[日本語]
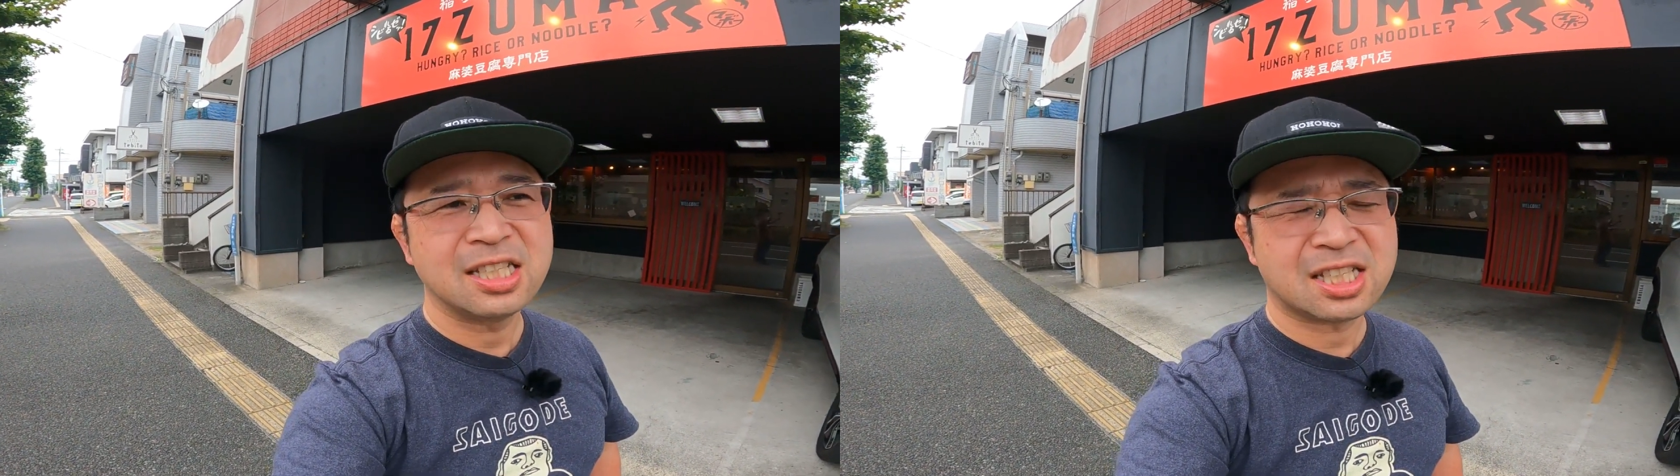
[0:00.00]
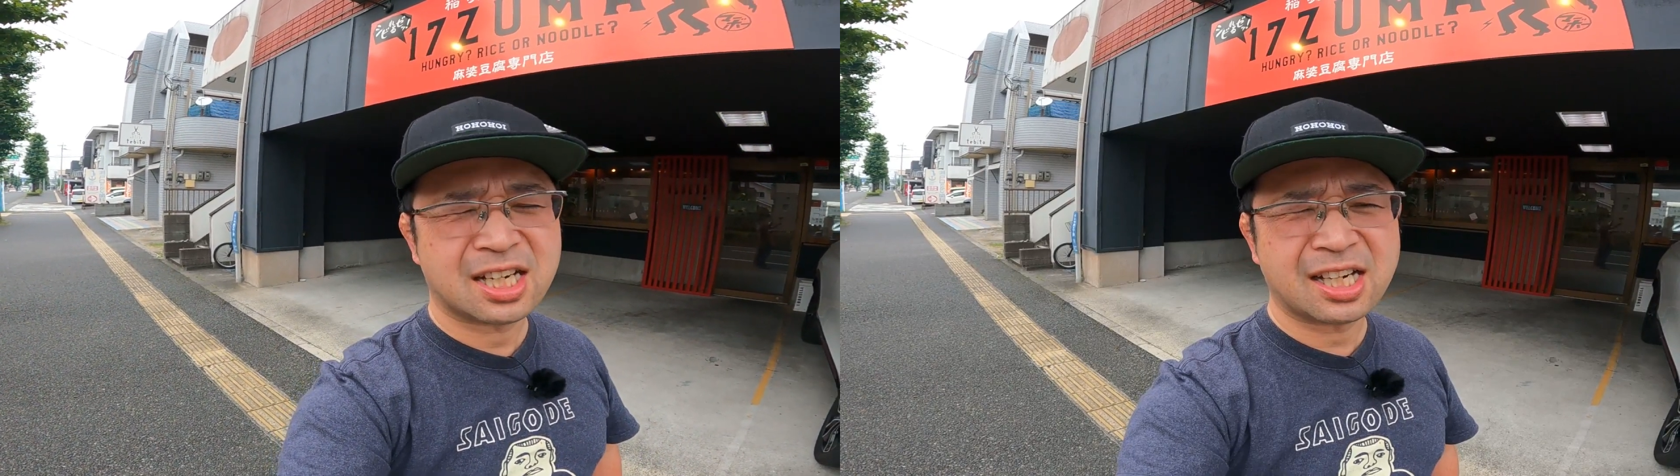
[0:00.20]

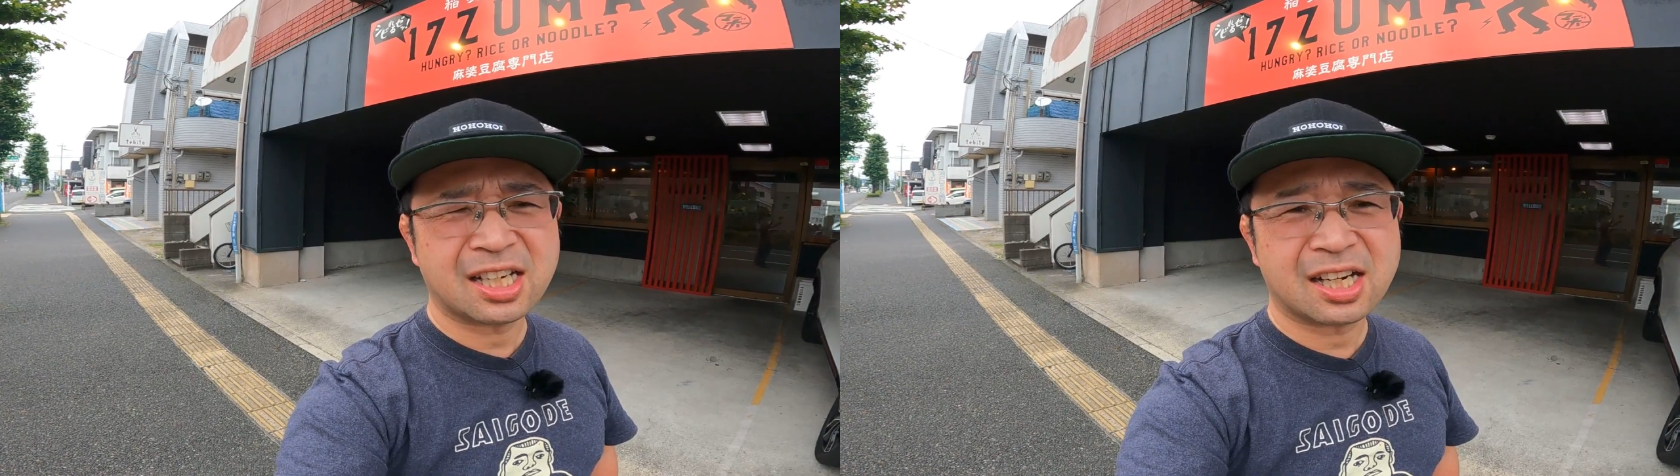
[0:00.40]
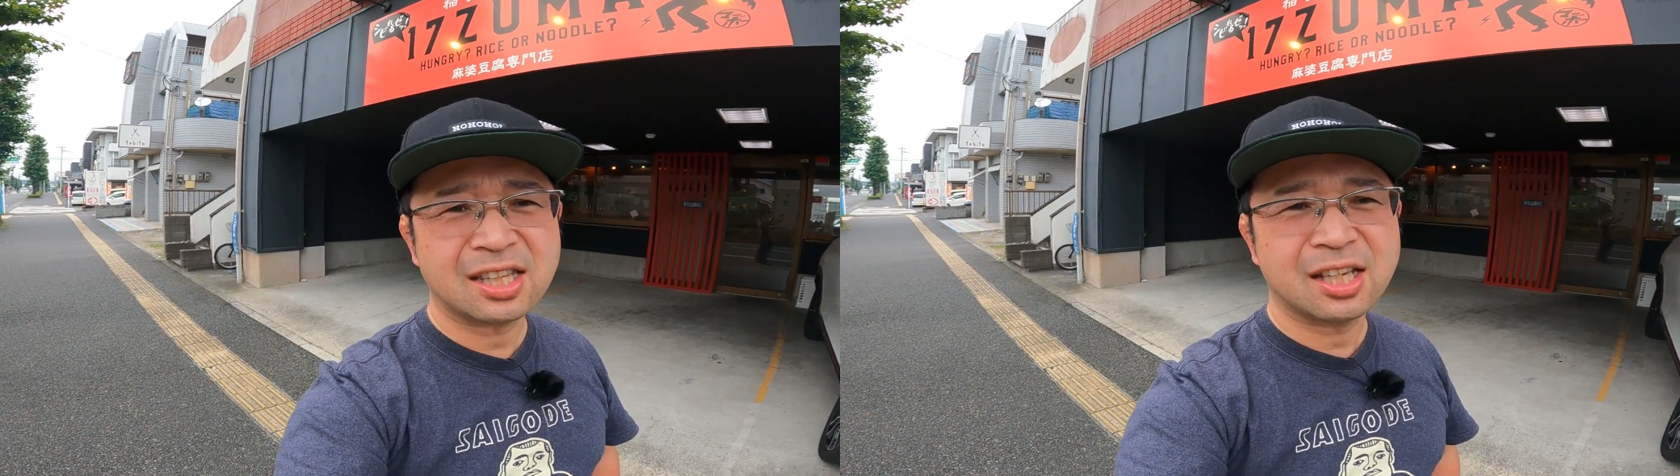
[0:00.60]
しっか
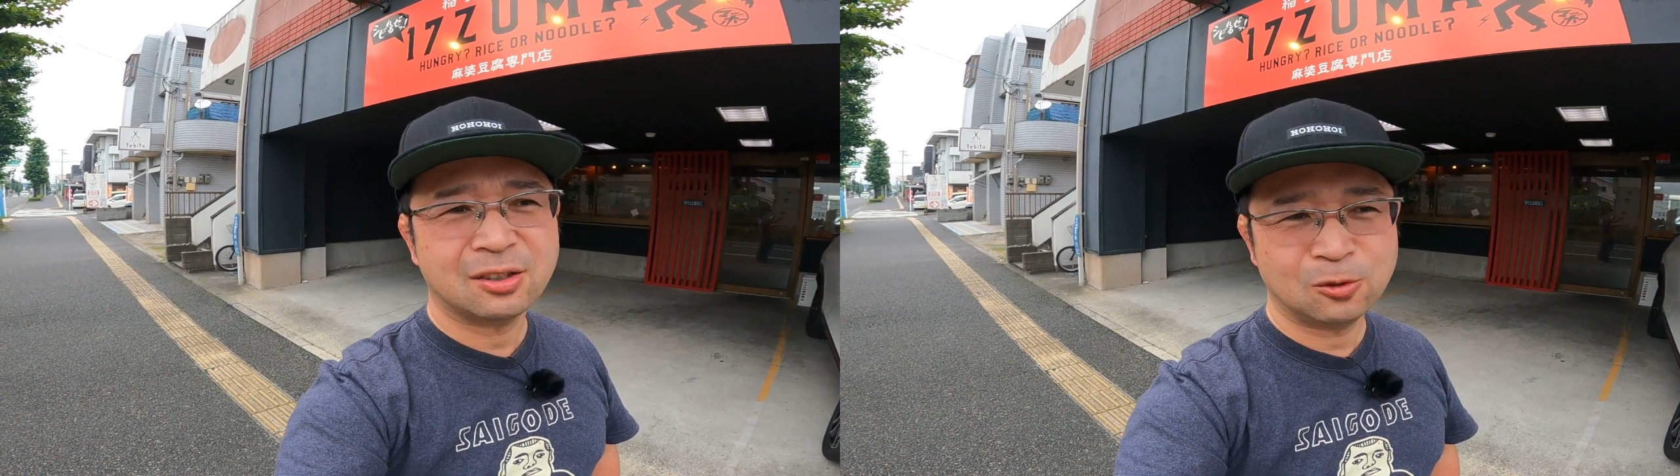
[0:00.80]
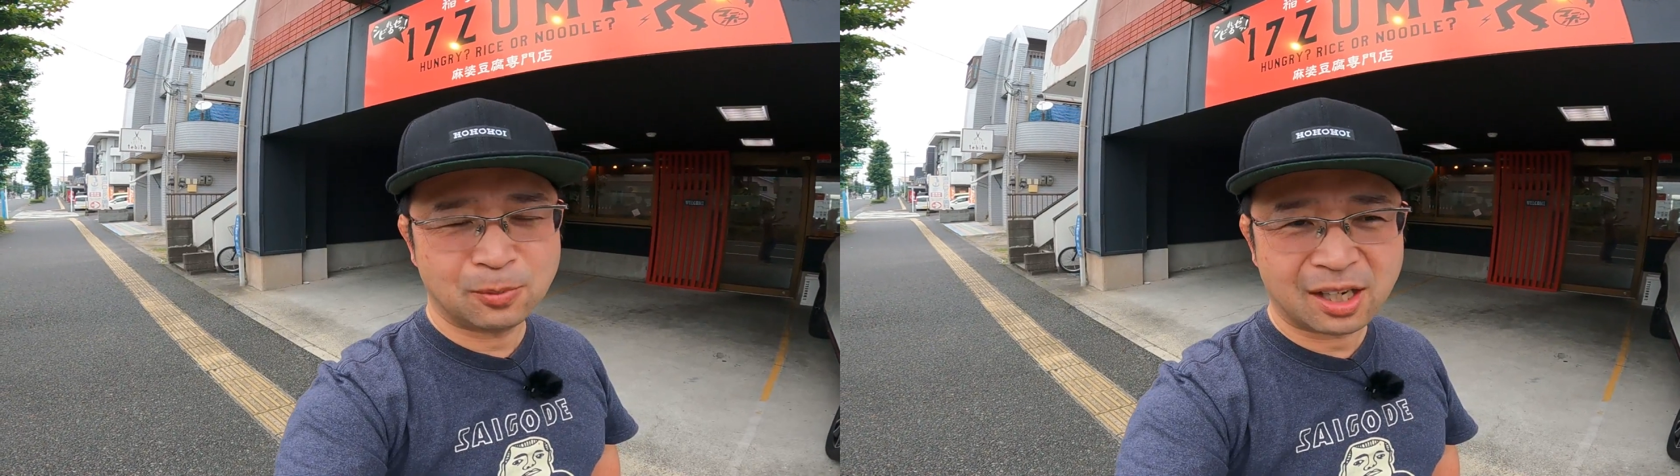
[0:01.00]
り絡ん
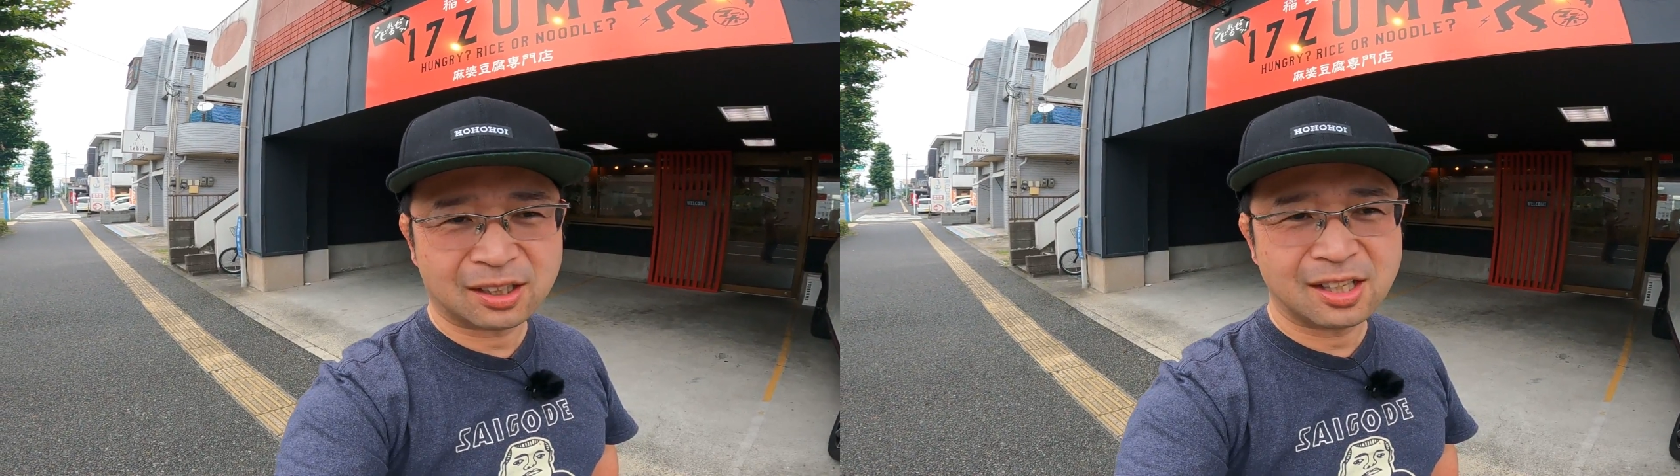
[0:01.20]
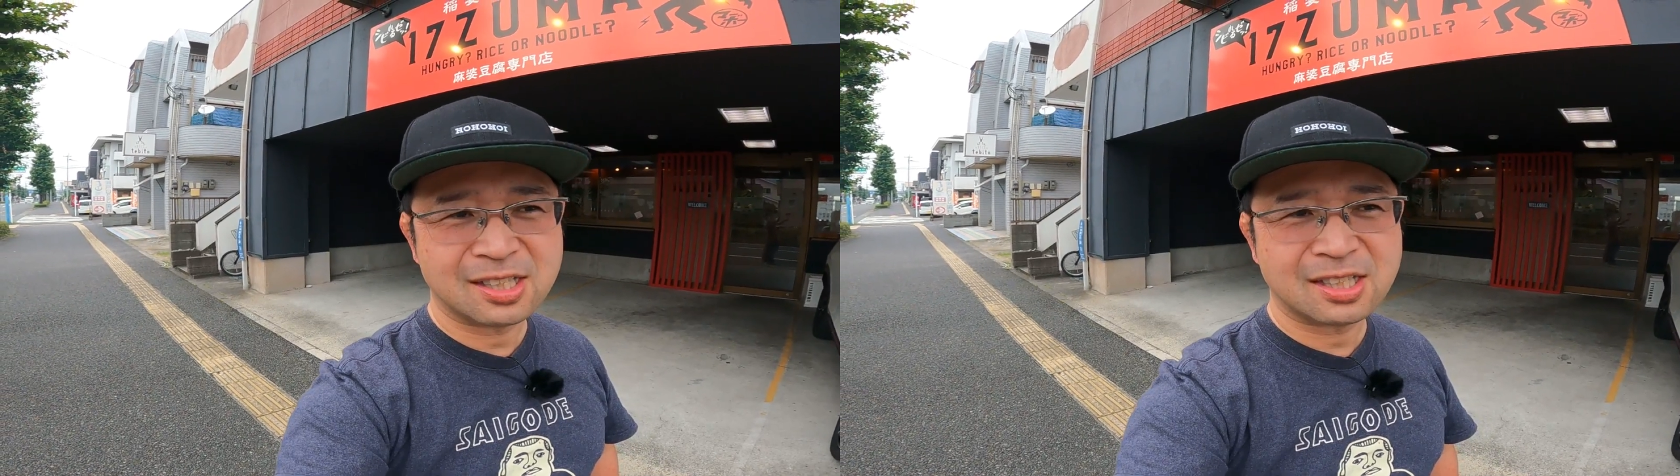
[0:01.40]
でうま
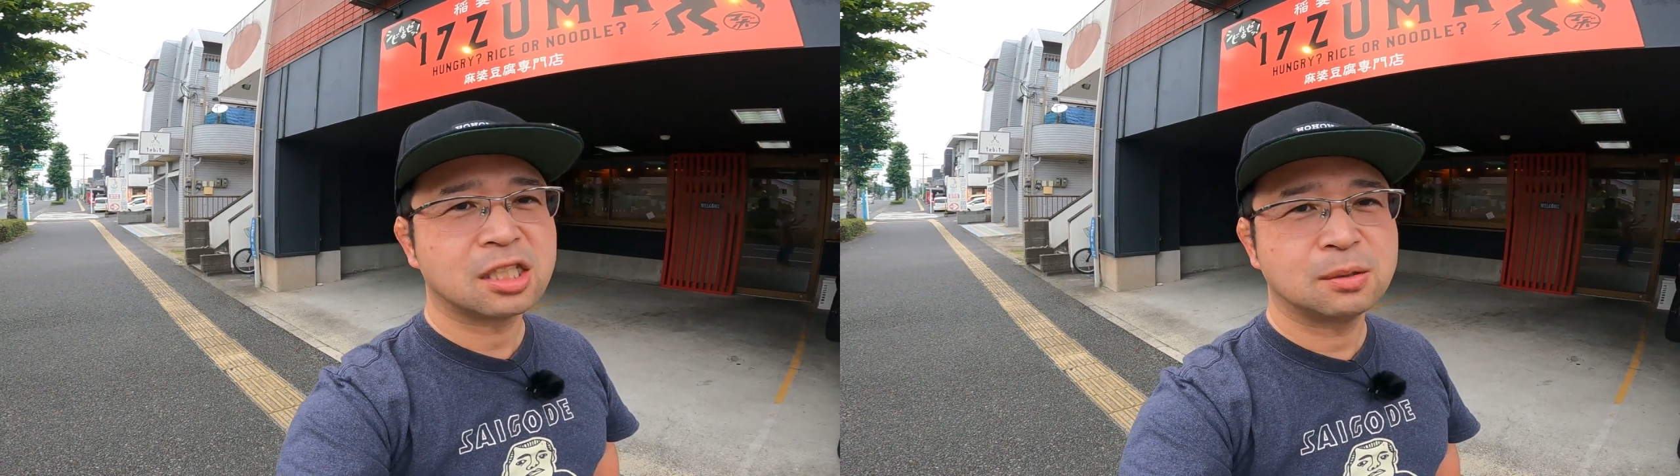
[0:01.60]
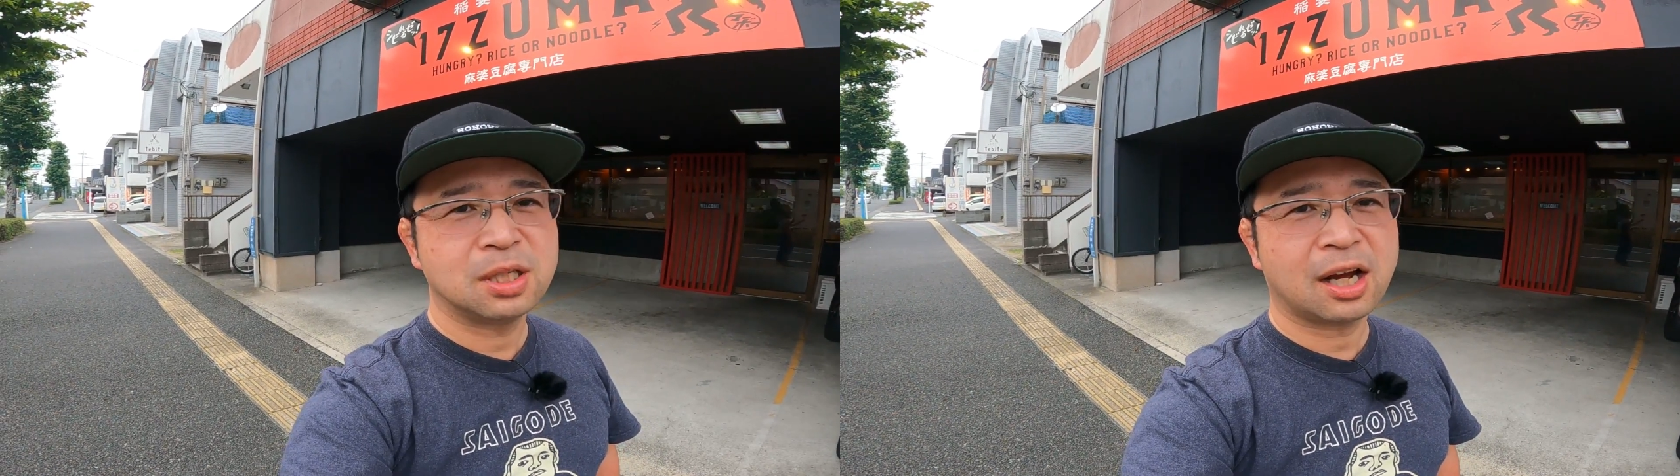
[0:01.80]
かったで
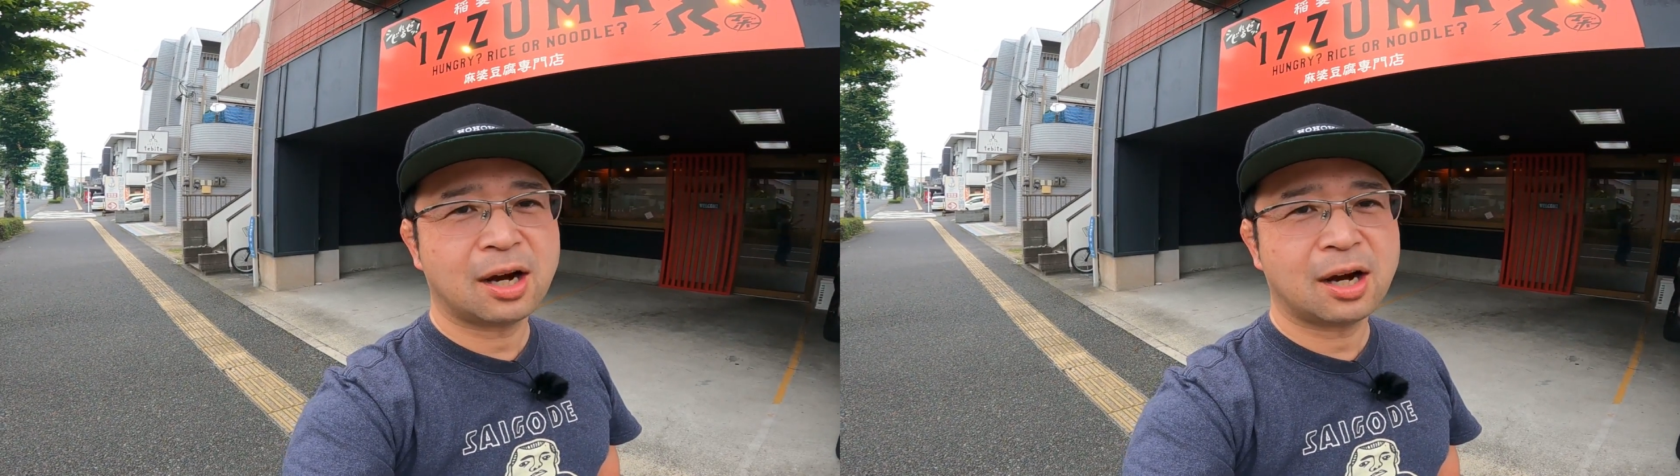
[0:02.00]
すしびれ